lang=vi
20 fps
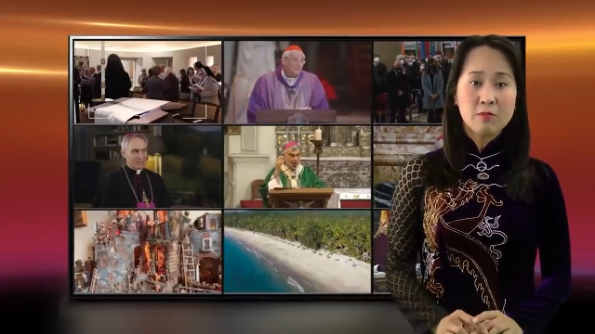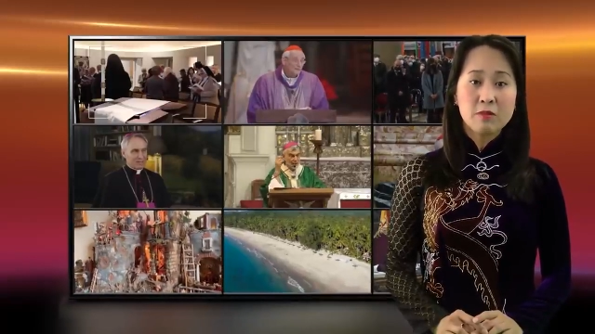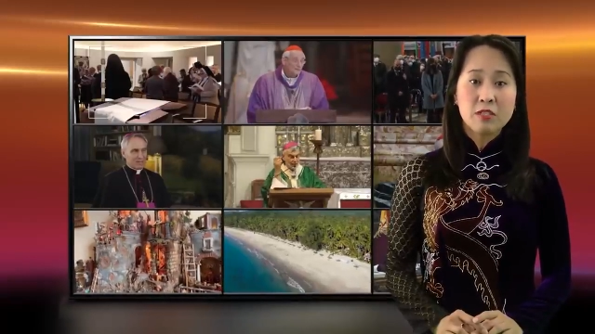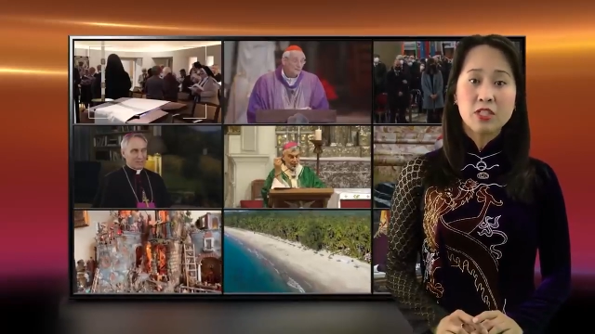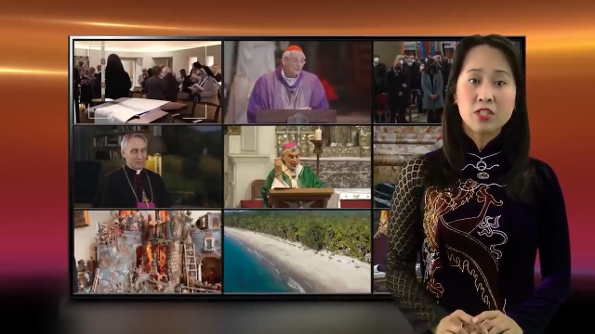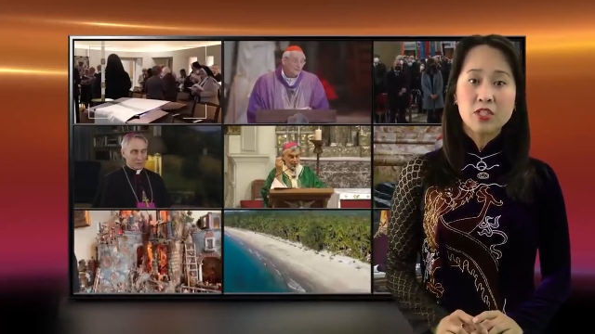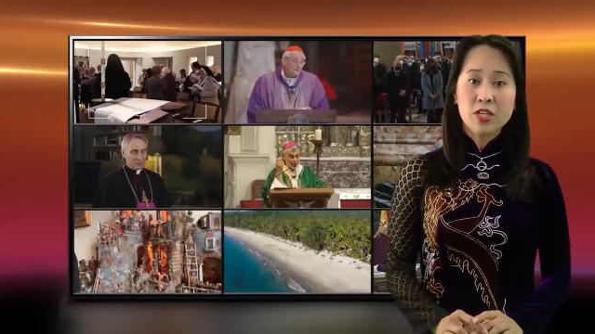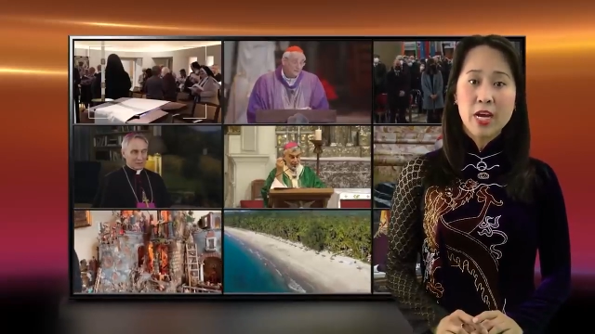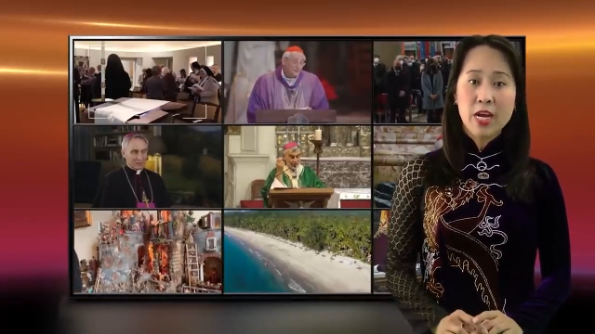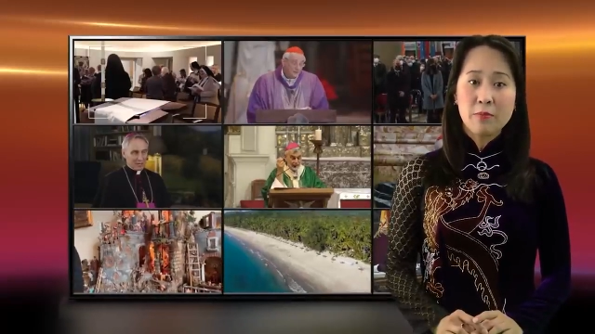
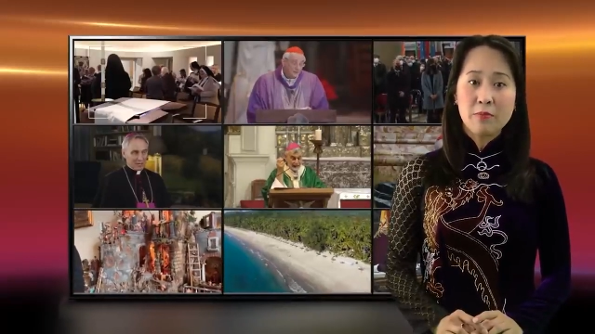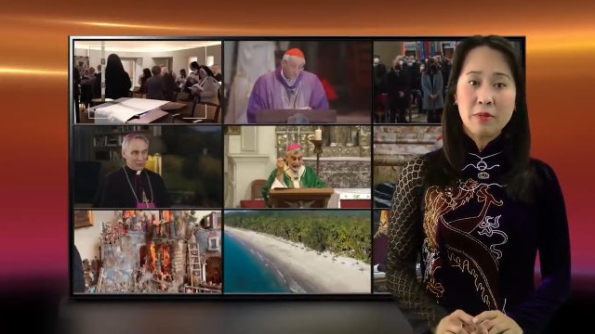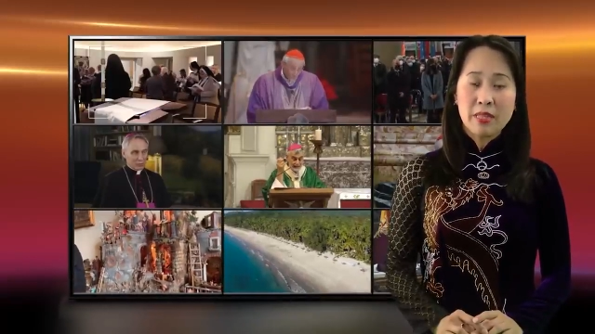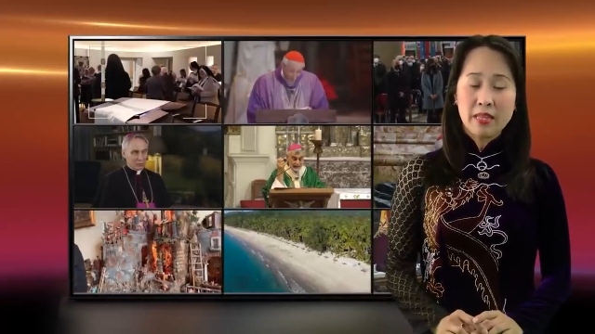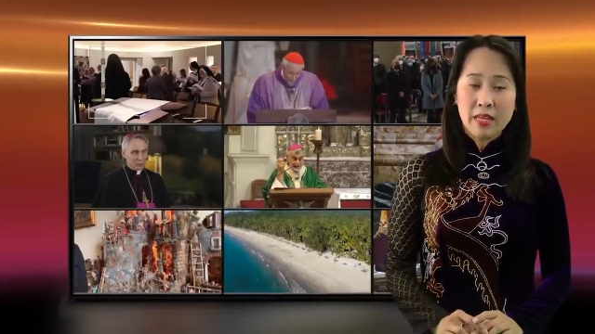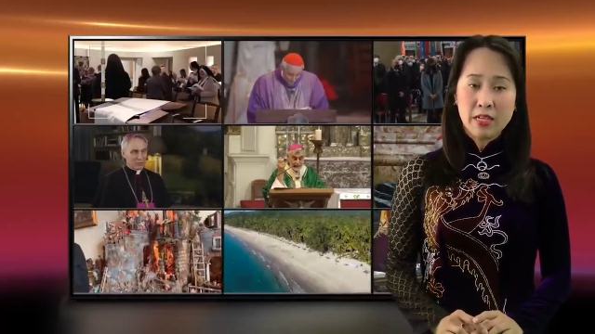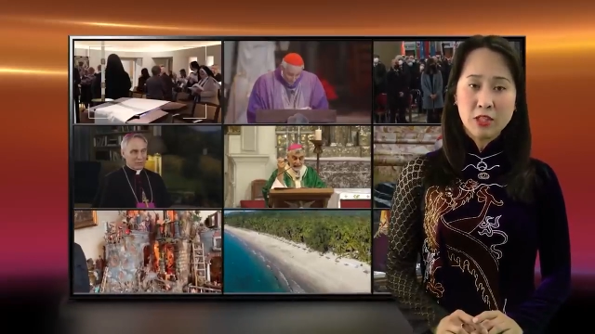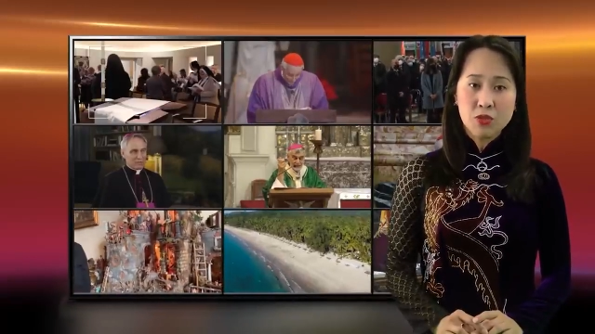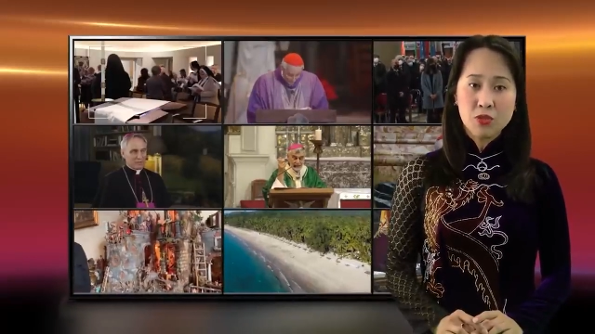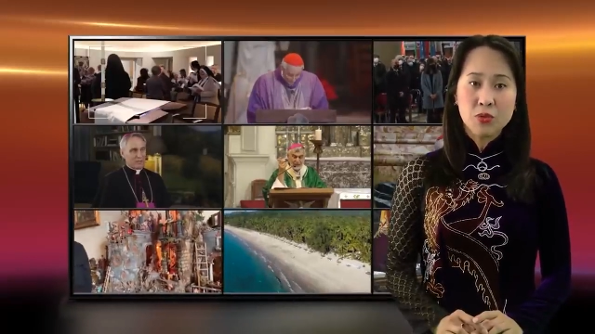được trao mình
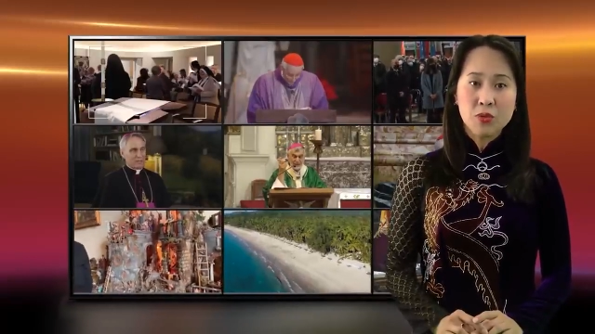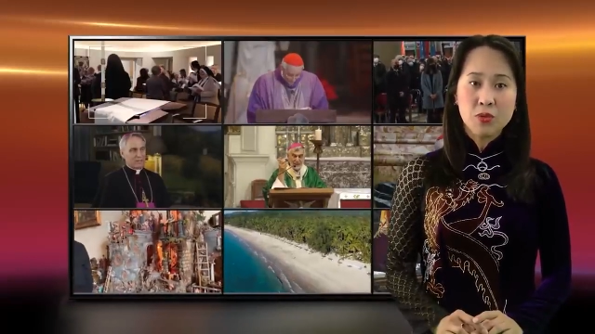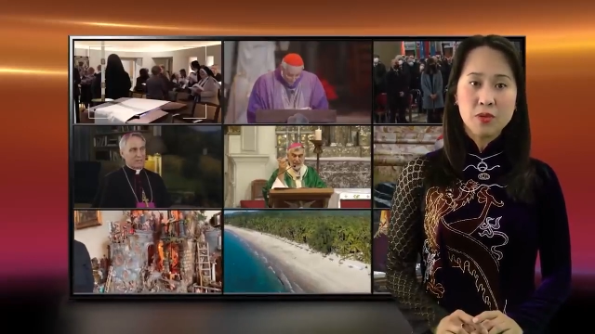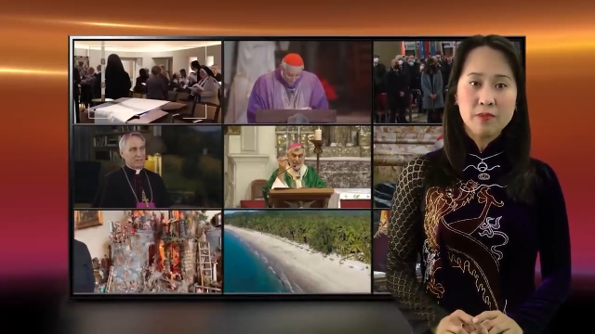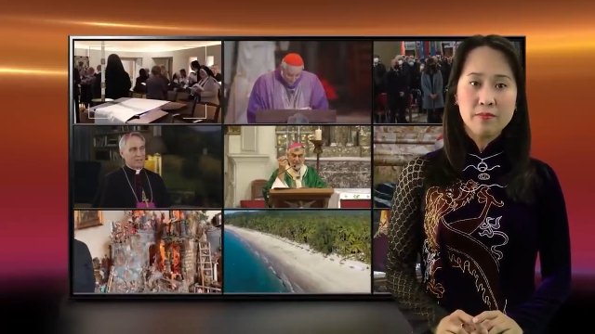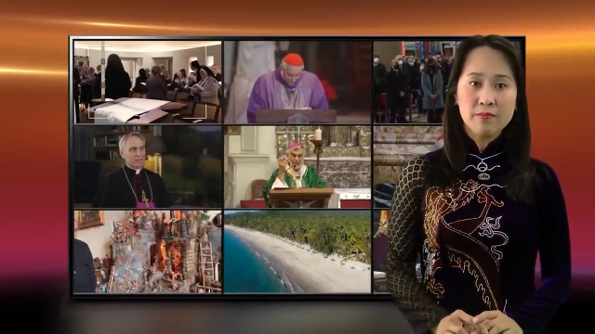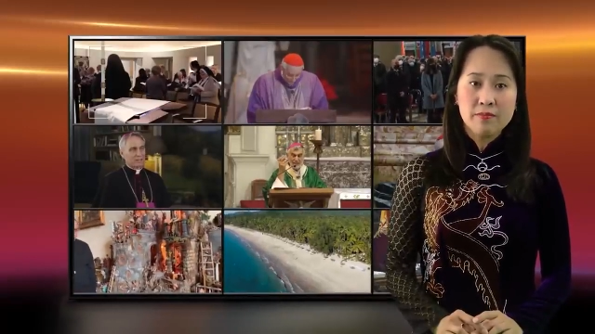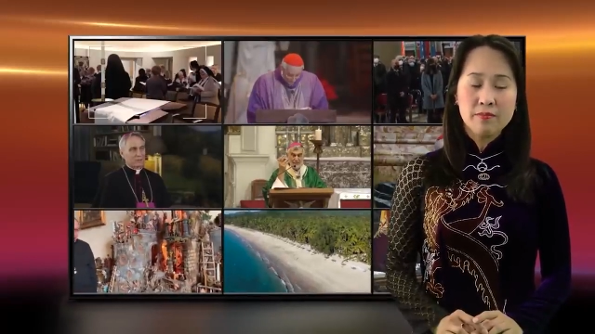Thánh Chúa.